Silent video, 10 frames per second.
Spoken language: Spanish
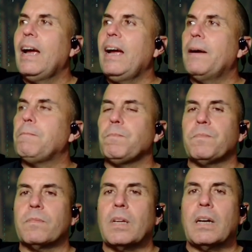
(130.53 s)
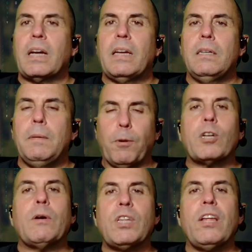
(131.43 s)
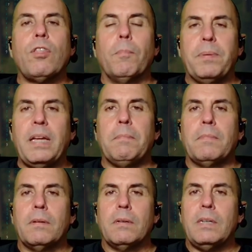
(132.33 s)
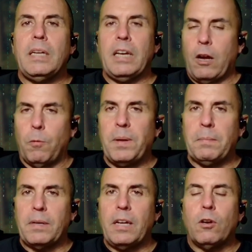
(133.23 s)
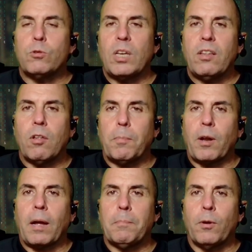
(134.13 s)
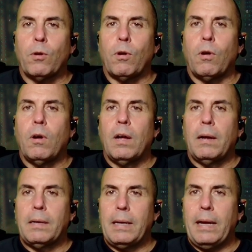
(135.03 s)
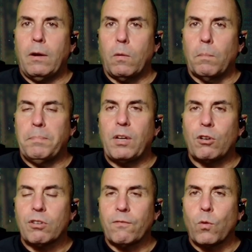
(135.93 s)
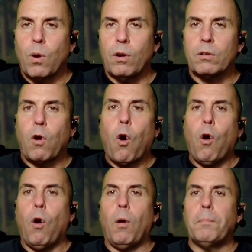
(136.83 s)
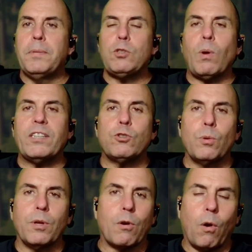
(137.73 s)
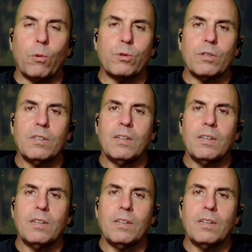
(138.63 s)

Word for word: Em, ¿Y por qué utilizo BIM y NeoBIM y no utilizo, por ejemplo, eh, Microsoft Word o Visual Studio Code